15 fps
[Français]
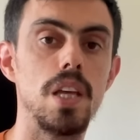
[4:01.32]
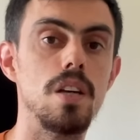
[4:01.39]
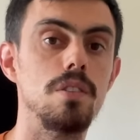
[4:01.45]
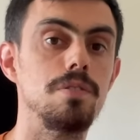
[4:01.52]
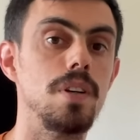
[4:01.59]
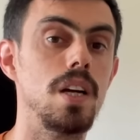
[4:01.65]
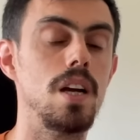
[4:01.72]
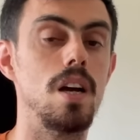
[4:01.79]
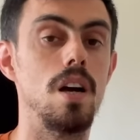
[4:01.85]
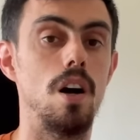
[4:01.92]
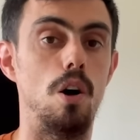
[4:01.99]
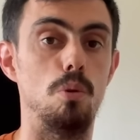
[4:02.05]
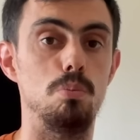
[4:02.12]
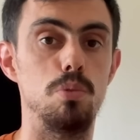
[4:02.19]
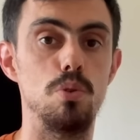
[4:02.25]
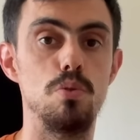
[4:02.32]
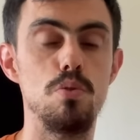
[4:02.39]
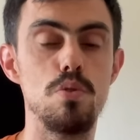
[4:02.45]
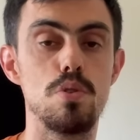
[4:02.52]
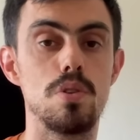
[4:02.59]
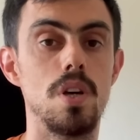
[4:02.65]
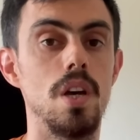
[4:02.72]
enfin, en
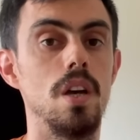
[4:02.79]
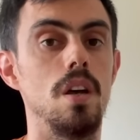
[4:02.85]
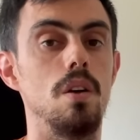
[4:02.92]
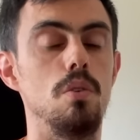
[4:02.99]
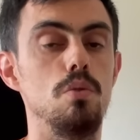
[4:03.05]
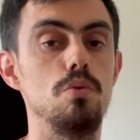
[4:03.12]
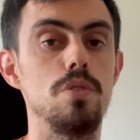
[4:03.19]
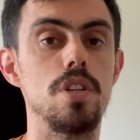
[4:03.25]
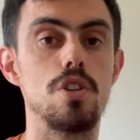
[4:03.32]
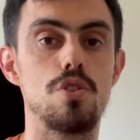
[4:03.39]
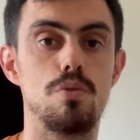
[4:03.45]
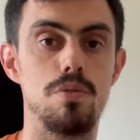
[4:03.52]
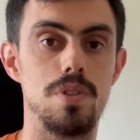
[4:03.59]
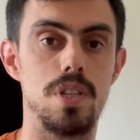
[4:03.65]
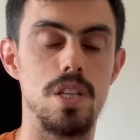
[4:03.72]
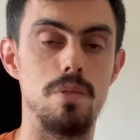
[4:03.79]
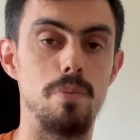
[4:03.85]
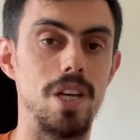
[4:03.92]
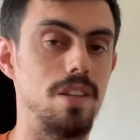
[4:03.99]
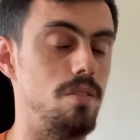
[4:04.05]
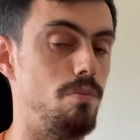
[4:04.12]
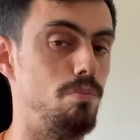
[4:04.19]
bonus, une des choses qui
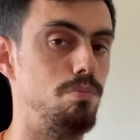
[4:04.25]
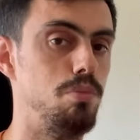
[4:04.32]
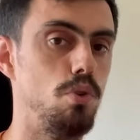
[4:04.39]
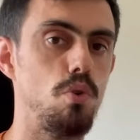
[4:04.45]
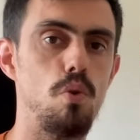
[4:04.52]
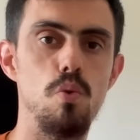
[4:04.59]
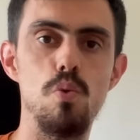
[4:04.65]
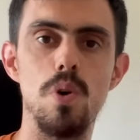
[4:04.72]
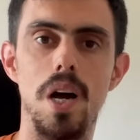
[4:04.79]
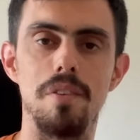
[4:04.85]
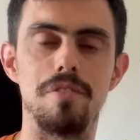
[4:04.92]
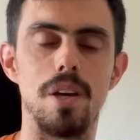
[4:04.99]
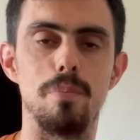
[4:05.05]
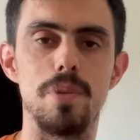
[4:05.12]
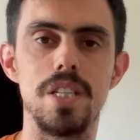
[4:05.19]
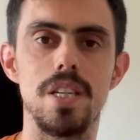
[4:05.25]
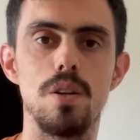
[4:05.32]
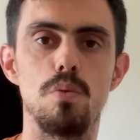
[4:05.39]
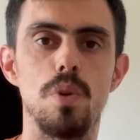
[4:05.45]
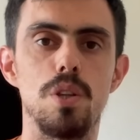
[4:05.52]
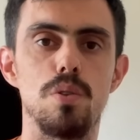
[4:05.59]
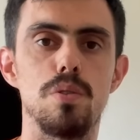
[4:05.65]
m'aide beaucoup à faire baisser
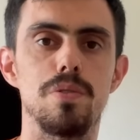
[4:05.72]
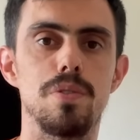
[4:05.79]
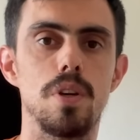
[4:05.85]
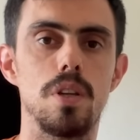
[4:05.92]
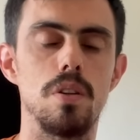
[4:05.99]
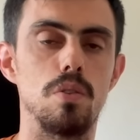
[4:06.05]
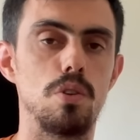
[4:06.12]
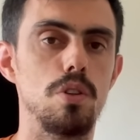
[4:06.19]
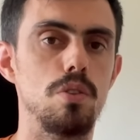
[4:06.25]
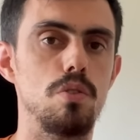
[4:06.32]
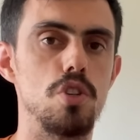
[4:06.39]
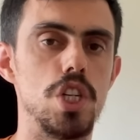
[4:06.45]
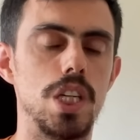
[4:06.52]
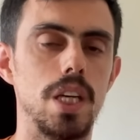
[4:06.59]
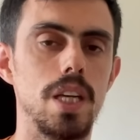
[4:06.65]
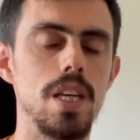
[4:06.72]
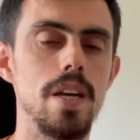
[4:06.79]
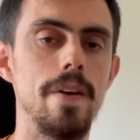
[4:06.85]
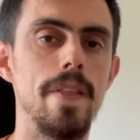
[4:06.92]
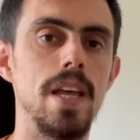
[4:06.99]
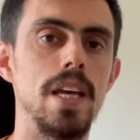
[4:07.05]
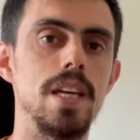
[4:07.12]
le what the fuck dans le code que j'écris,
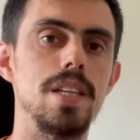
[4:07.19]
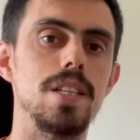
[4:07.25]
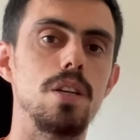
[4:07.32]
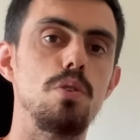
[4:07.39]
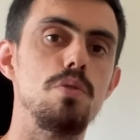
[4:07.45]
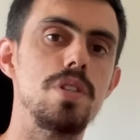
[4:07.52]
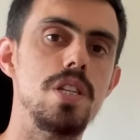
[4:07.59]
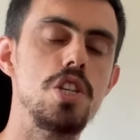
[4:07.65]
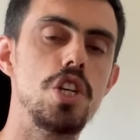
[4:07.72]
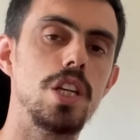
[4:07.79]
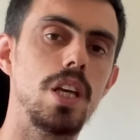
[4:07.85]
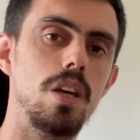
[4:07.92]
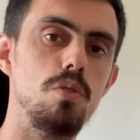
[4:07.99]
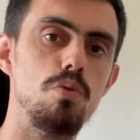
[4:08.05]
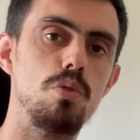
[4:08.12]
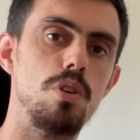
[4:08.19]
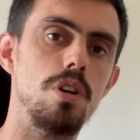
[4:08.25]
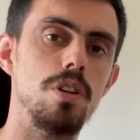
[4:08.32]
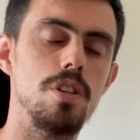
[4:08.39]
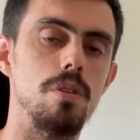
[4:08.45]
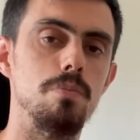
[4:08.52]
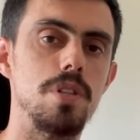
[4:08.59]
c'est que si j'écris du
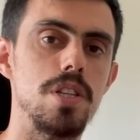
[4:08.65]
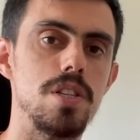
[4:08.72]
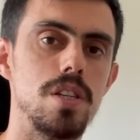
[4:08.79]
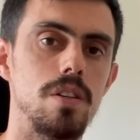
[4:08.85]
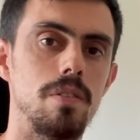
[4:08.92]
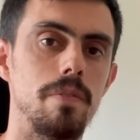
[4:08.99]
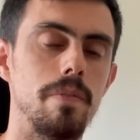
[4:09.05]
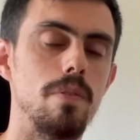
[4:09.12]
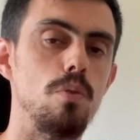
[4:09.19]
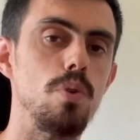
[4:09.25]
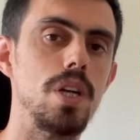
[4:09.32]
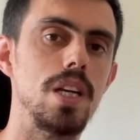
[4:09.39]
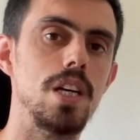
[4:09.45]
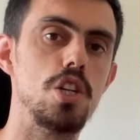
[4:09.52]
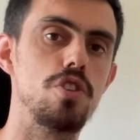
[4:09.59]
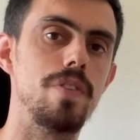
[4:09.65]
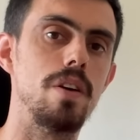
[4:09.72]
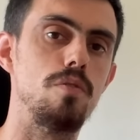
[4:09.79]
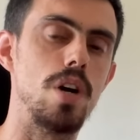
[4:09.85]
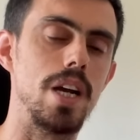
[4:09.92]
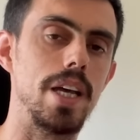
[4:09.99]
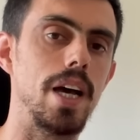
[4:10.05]
code en me disant oh là là, je vais
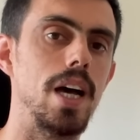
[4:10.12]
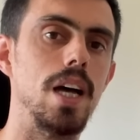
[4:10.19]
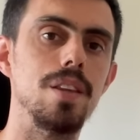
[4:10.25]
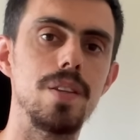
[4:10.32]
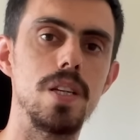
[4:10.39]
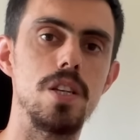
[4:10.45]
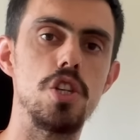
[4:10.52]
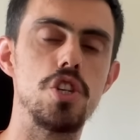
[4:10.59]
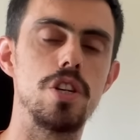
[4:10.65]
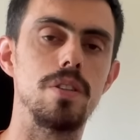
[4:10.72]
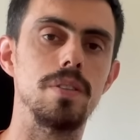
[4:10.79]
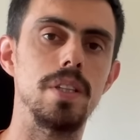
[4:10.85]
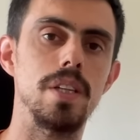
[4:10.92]
avoir l'air intelligent,